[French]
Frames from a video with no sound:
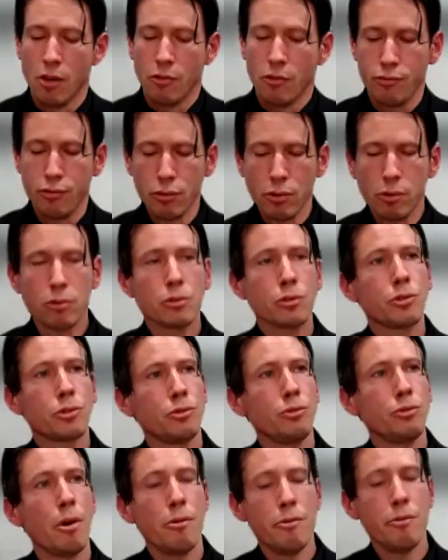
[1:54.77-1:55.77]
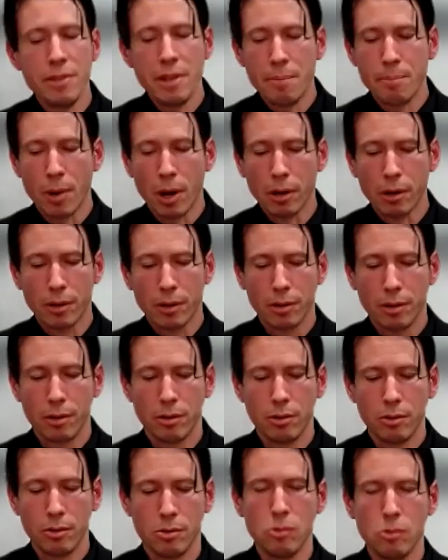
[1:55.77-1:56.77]
fut conçue à une époque
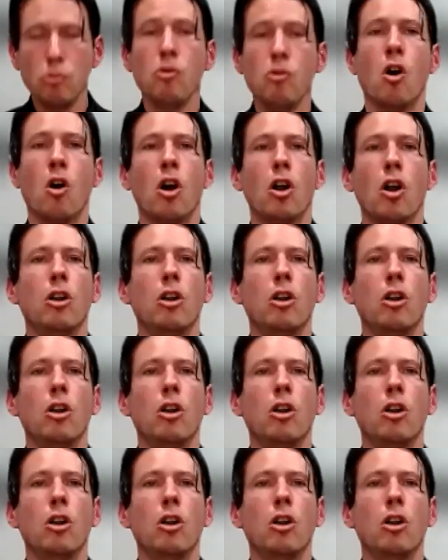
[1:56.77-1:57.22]
où